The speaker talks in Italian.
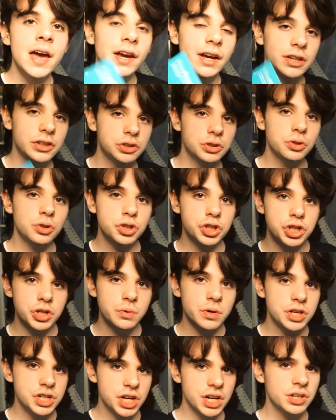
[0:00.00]
che sono
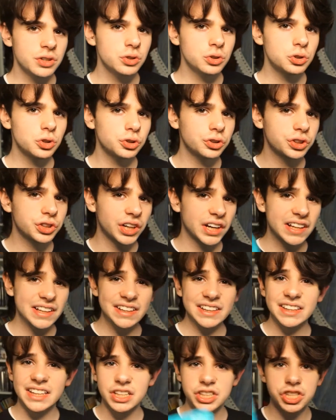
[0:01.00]

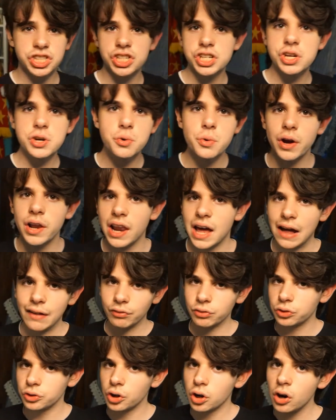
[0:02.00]
535
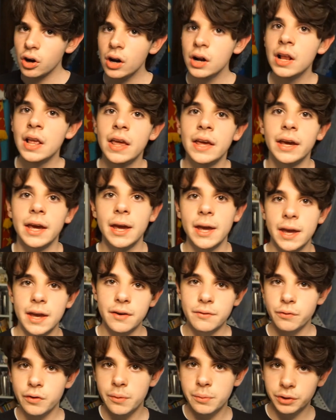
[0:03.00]
l'anno,
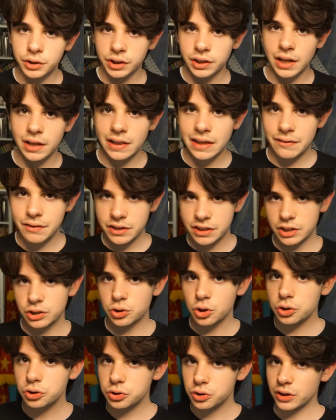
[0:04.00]
e voi potete, ne avete
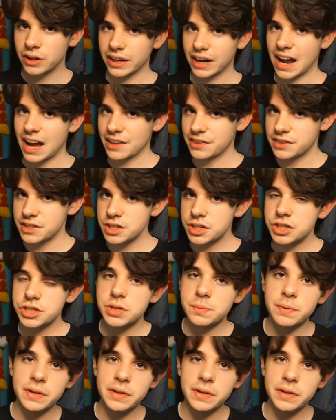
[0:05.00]
tot gratis.